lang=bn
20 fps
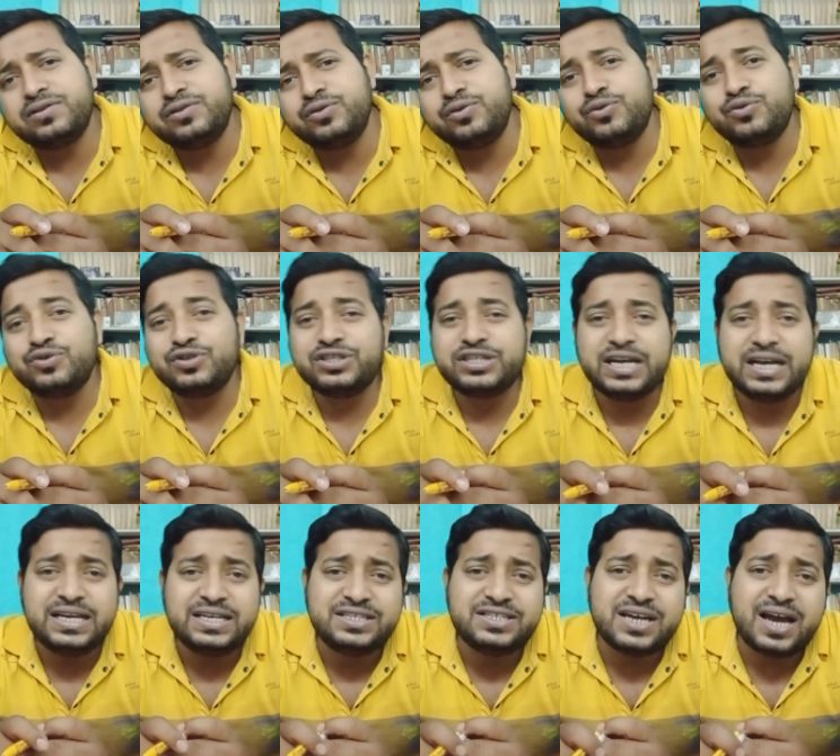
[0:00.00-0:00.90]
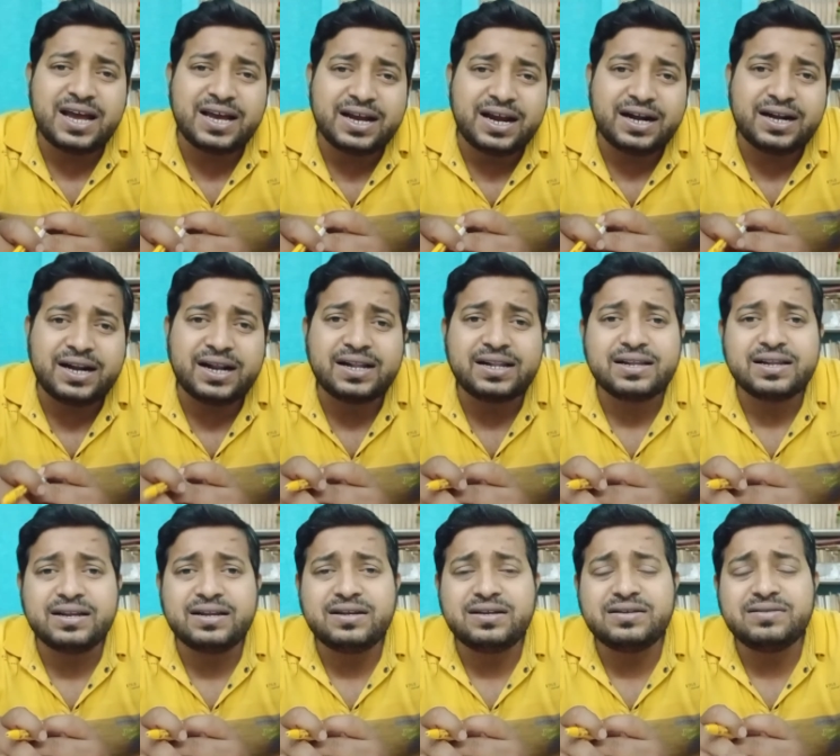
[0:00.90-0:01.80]
তো সেই জায়গাটা
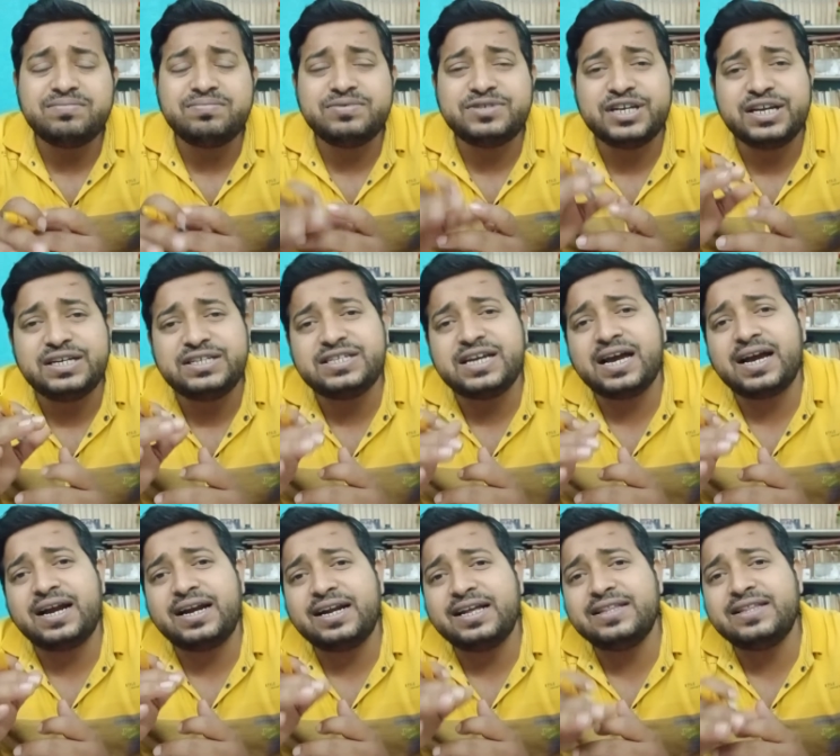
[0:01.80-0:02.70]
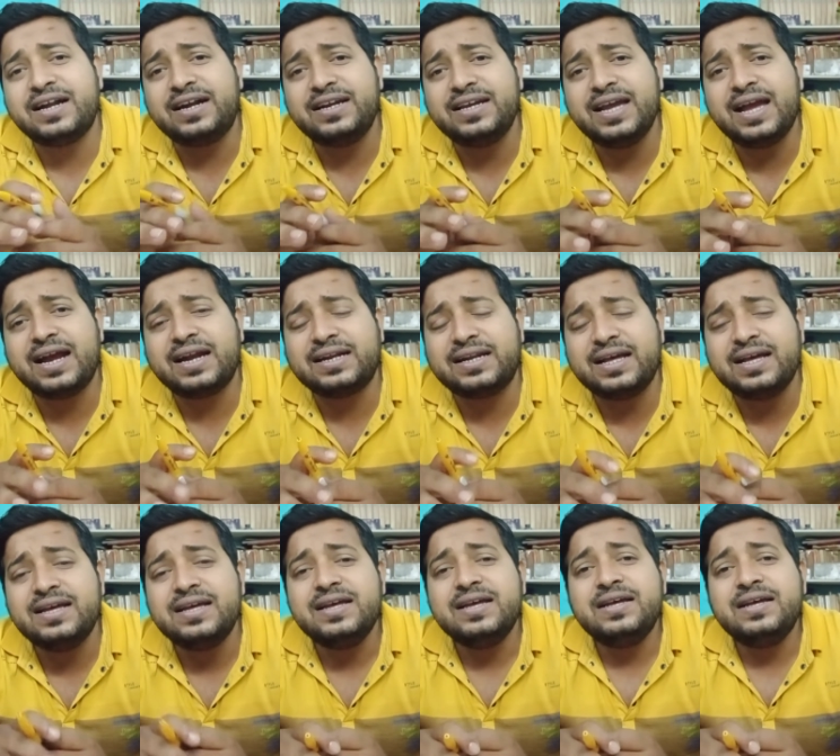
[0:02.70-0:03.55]
সেই জায়গাটায় দাঁড়িয়ে একটা